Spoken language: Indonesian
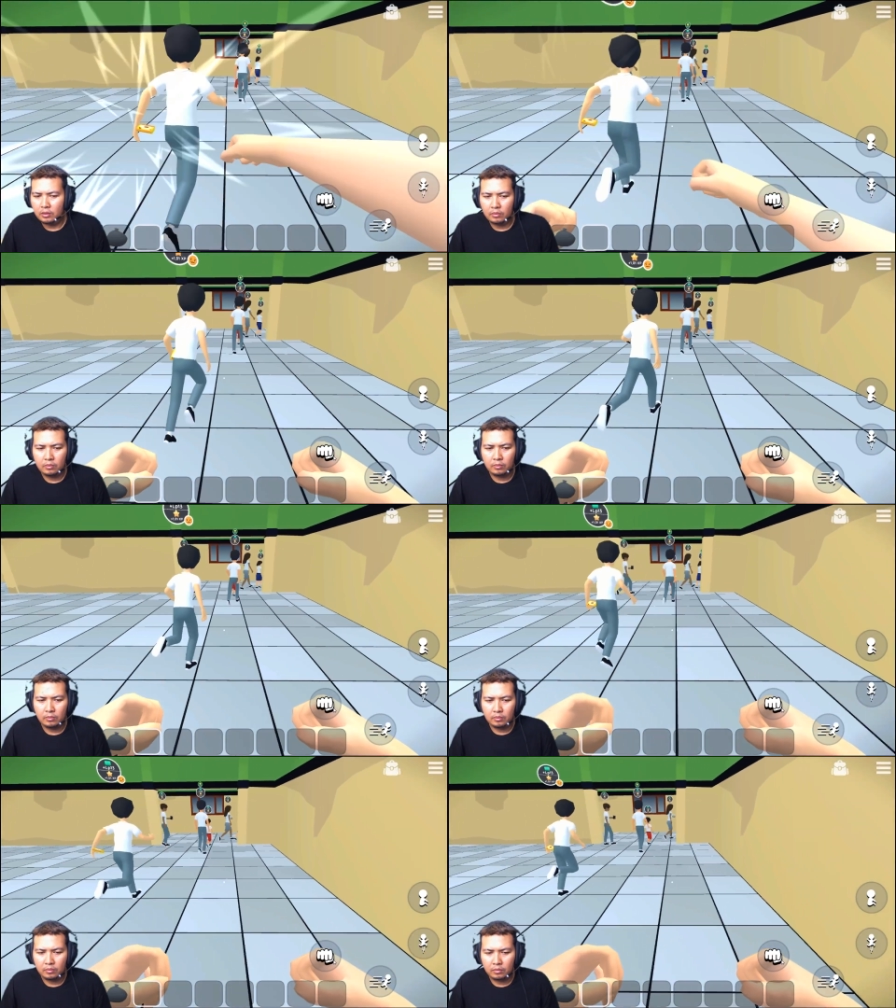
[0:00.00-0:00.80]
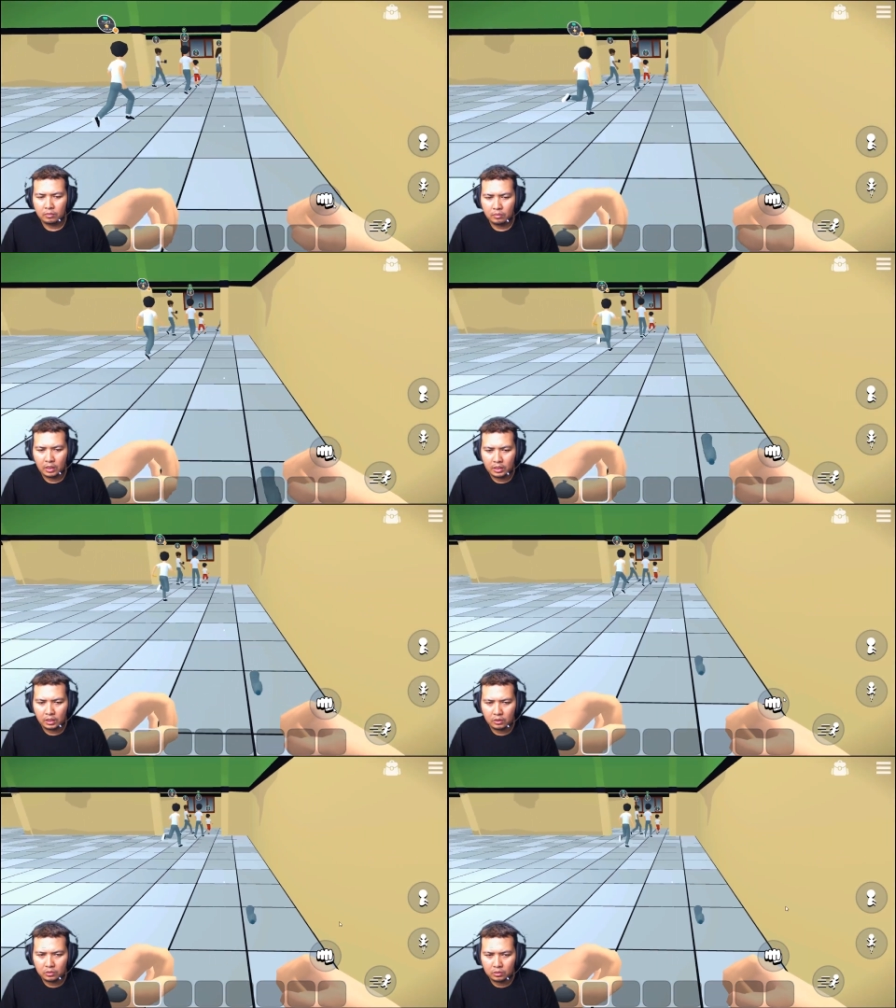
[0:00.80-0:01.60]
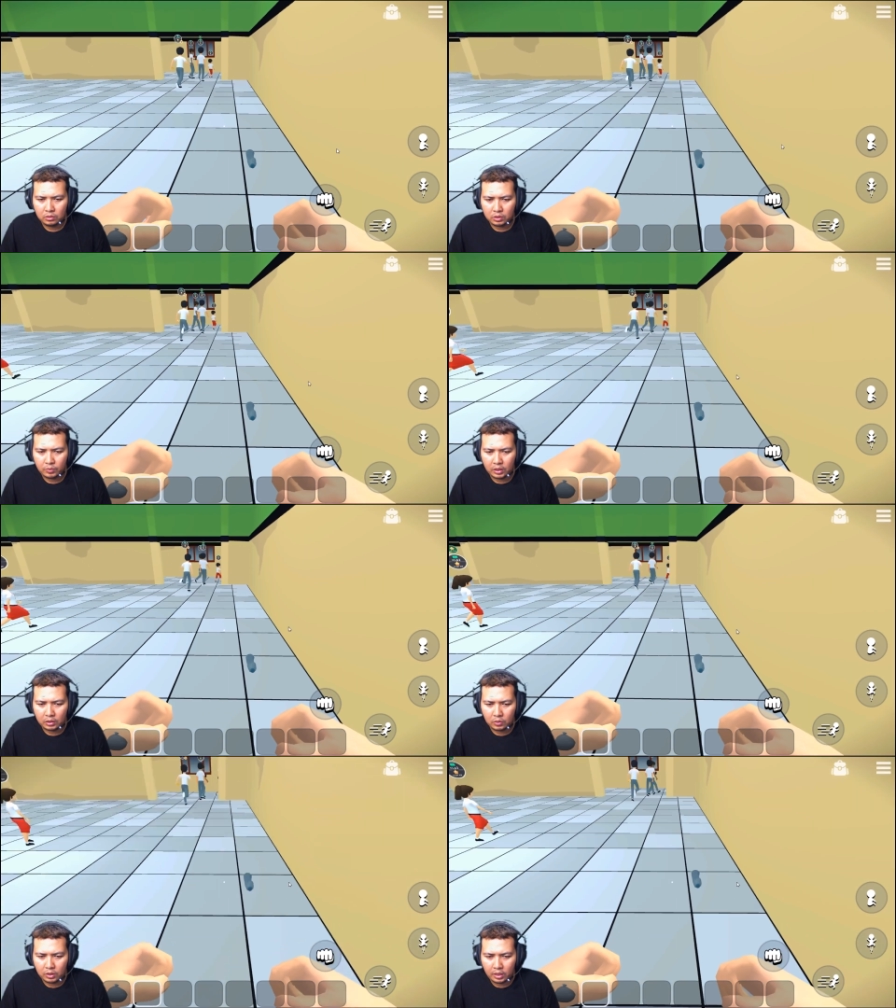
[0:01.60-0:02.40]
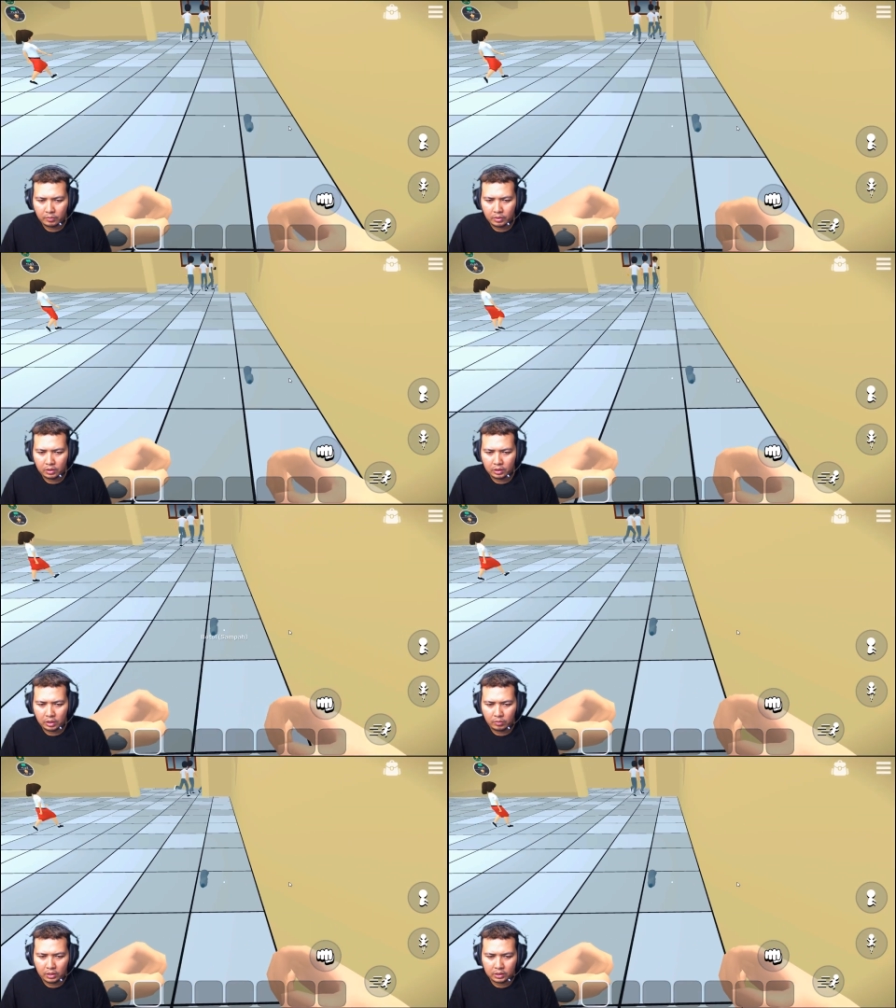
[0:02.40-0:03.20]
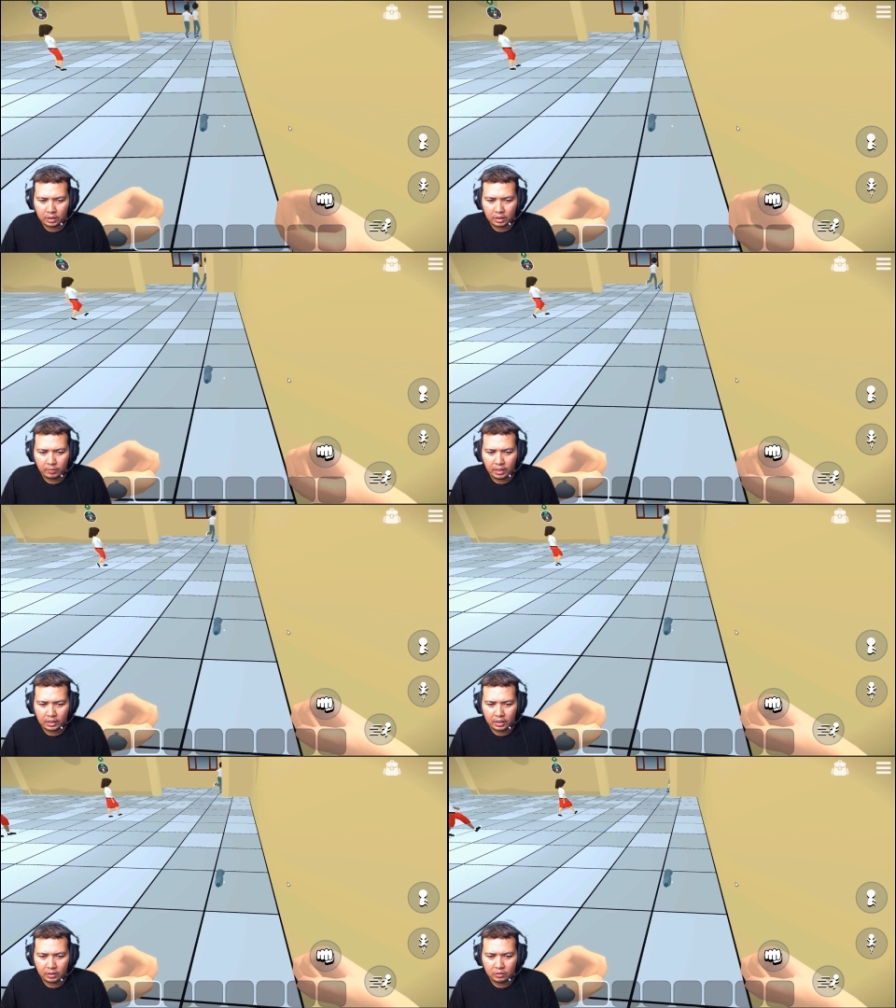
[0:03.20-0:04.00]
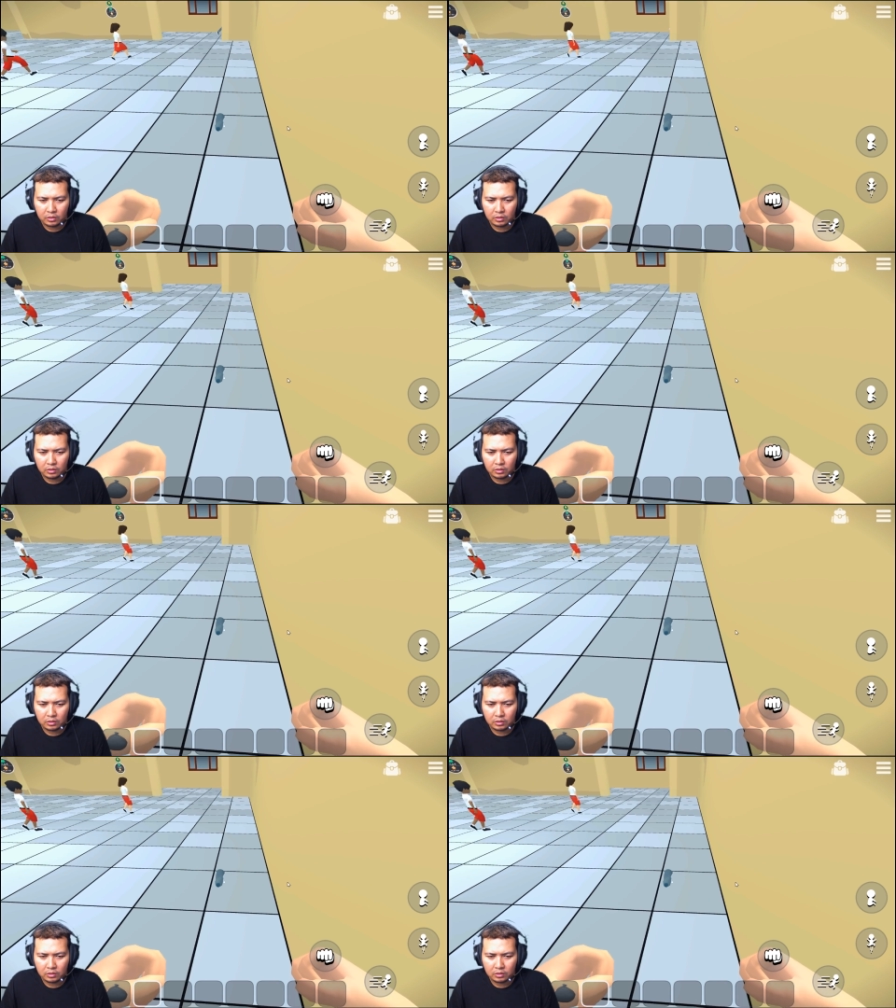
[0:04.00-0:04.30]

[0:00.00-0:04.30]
Hmm, bayar lo, cemilan gue diambil 13 kagak bayar lo. uh,